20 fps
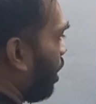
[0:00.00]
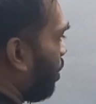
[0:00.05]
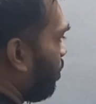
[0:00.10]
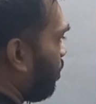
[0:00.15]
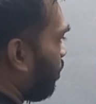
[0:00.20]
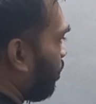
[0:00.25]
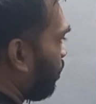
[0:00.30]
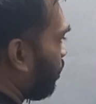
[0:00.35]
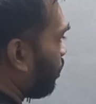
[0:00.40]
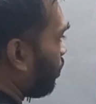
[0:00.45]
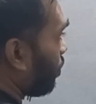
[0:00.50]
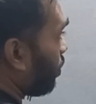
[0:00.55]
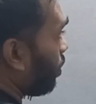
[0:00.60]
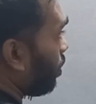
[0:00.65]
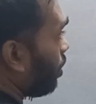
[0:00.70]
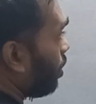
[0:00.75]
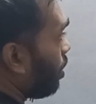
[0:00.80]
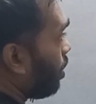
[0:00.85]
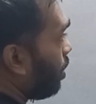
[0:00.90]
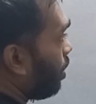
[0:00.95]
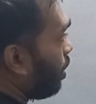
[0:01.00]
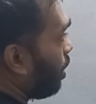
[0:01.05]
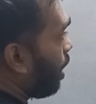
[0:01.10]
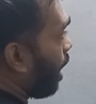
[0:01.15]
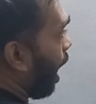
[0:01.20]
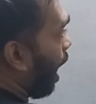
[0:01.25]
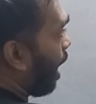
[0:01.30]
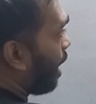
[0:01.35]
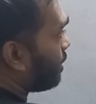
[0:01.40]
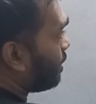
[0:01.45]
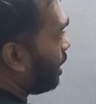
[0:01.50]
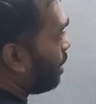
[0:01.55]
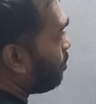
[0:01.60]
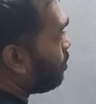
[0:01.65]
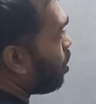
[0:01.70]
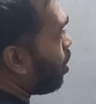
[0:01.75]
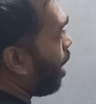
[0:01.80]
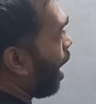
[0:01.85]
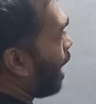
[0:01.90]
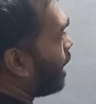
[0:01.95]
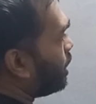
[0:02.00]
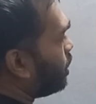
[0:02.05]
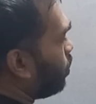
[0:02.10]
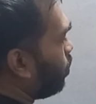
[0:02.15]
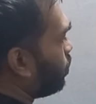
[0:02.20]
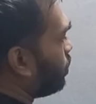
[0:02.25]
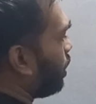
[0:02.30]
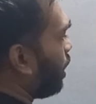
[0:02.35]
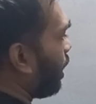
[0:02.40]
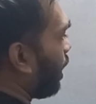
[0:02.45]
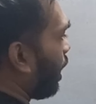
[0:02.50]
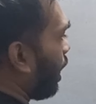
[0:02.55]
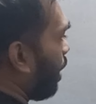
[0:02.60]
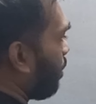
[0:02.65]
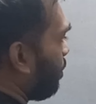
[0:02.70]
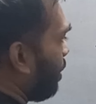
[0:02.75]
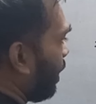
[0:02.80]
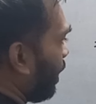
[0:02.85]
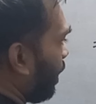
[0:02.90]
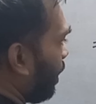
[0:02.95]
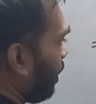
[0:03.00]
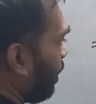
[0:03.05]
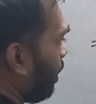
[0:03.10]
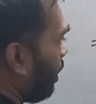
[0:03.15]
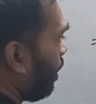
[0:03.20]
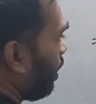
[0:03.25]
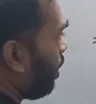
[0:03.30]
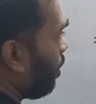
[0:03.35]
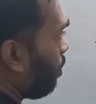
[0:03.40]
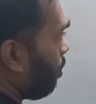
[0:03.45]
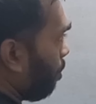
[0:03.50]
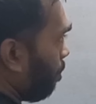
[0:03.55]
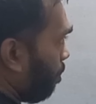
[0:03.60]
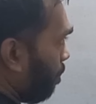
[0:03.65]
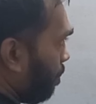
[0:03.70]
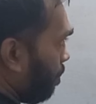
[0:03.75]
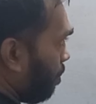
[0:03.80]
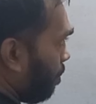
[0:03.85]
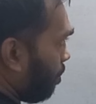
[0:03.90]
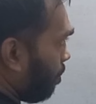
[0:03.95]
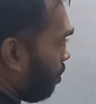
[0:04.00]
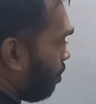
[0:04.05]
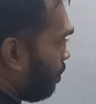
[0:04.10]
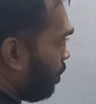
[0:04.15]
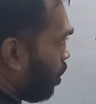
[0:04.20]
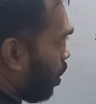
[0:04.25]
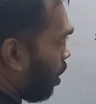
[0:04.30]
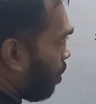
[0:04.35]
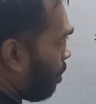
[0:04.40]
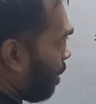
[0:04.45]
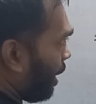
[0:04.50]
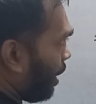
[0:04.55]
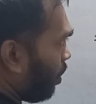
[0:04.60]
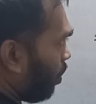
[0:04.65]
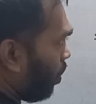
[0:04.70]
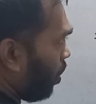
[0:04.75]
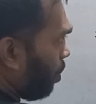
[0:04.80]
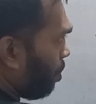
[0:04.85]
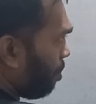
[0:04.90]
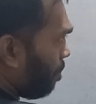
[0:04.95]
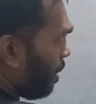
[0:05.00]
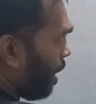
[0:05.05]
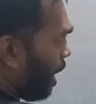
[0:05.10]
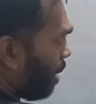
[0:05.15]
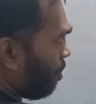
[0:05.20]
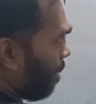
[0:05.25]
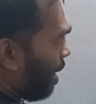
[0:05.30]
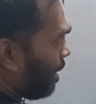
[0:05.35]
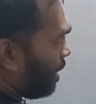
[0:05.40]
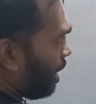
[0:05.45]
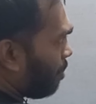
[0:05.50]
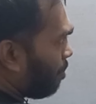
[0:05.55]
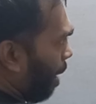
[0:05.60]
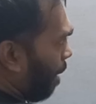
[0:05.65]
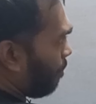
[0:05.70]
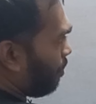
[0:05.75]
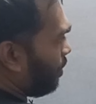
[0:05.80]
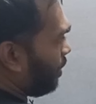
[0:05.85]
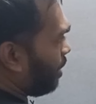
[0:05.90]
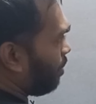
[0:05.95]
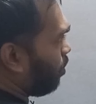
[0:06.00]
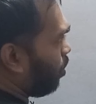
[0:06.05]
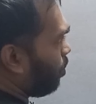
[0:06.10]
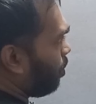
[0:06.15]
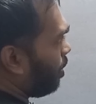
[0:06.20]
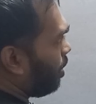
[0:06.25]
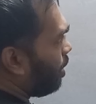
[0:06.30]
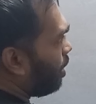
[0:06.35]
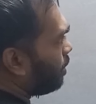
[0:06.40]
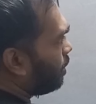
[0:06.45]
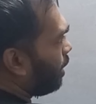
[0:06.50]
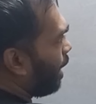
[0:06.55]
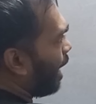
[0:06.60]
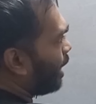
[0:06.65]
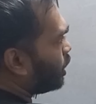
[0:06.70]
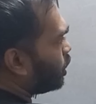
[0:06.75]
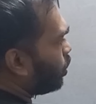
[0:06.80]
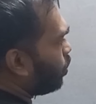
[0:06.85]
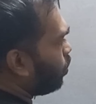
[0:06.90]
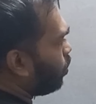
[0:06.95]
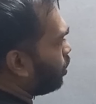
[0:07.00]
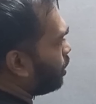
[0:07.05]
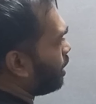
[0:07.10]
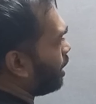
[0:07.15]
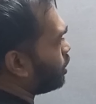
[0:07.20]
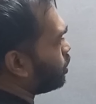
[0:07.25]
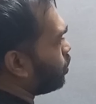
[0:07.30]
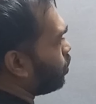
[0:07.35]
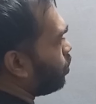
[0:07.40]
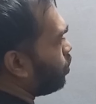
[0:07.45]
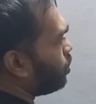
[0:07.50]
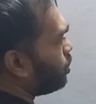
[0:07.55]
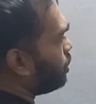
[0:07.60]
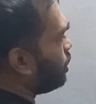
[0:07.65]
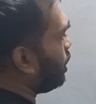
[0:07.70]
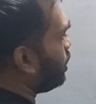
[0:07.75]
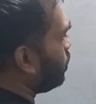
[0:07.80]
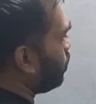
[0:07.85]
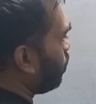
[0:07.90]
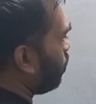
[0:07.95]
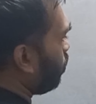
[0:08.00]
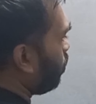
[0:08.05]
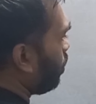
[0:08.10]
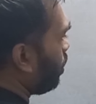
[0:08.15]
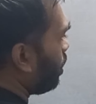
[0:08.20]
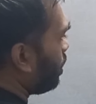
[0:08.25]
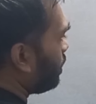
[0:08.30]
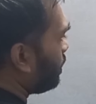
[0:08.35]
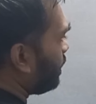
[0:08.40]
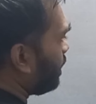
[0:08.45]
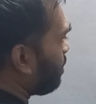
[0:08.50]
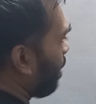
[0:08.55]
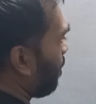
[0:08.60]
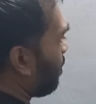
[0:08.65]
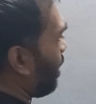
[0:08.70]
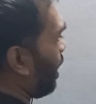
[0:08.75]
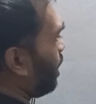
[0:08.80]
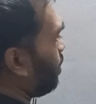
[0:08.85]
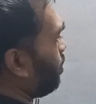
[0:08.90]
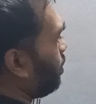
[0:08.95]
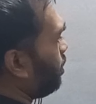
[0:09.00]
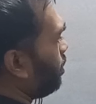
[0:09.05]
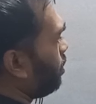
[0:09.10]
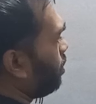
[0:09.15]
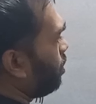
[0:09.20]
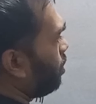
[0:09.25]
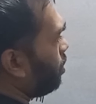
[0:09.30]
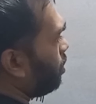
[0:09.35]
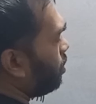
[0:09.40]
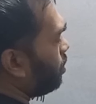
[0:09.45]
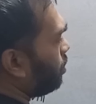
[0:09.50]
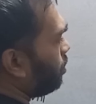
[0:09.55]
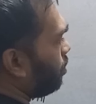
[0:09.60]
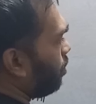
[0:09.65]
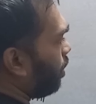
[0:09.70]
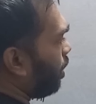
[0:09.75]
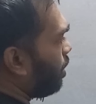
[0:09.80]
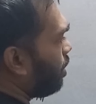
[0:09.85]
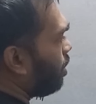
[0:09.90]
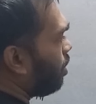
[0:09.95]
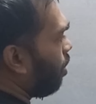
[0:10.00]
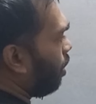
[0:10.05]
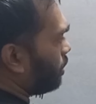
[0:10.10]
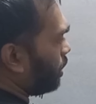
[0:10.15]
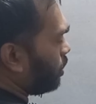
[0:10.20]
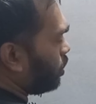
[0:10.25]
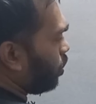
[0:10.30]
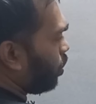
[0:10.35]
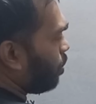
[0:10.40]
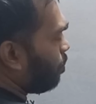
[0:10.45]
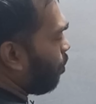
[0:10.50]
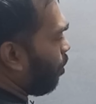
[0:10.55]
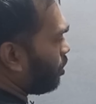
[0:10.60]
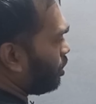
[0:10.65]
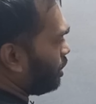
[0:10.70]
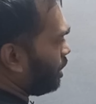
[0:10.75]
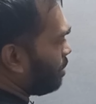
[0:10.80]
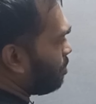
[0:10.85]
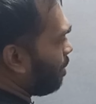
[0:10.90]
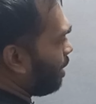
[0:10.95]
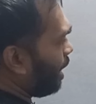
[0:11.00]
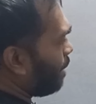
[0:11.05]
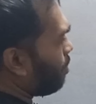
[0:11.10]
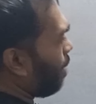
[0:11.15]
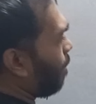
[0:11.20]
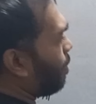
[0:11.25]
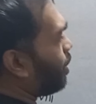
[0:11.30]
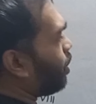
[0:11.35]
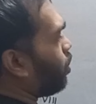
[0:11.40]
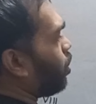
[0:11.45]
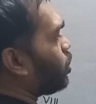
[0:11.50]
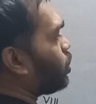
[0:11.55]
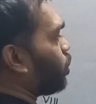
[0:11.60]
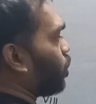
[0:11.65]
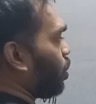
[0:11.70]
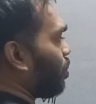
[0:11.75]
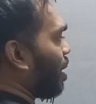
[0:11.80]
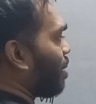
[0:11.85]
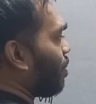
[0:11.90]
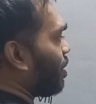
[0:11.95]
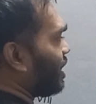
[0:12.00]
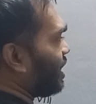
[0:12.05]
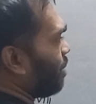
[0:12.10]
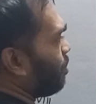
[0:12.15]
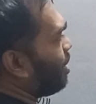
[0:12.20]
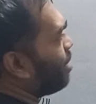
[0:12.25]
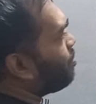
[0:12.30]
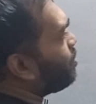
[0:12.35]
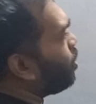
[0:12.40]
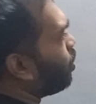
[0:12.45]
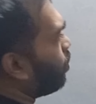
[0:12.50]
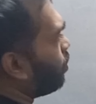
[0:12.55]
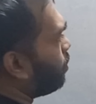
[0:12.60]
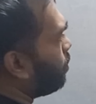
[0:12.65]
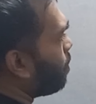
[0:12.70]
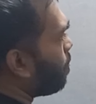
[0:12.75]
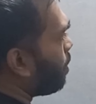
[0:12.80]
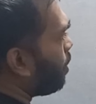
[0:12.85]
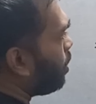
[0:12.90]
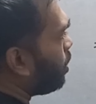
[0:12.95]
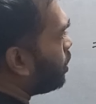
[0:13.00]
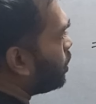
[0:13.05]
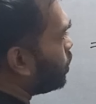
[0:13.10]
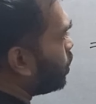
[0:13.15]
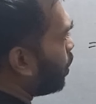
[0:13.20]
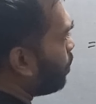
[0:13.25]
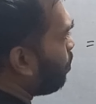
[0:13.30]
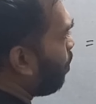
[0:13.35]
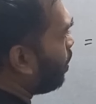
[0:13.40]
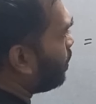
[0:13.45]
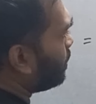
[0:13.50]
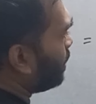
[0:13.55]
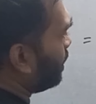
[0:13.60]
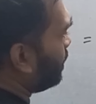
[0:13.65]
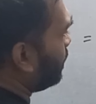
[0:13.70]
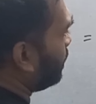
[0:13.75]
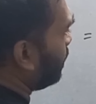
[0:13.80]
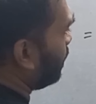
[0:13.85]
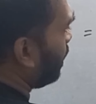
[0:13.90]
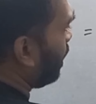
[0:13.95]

এম এক হাজার বিয়োগ একশো তাহলে আগে এম লেখেন বিয়োগ মানে হলো এই মানটা বাম দিকে পড়বে তো একশো হলো কি আর জন্য সির জন্য সি বামে আনবে ওকে অর্থাৎ যখন পজিটিভ মানে বামে কোনো ছোটো মান বসে তার মানে বিয়োগ যোগ পঞ্চাশ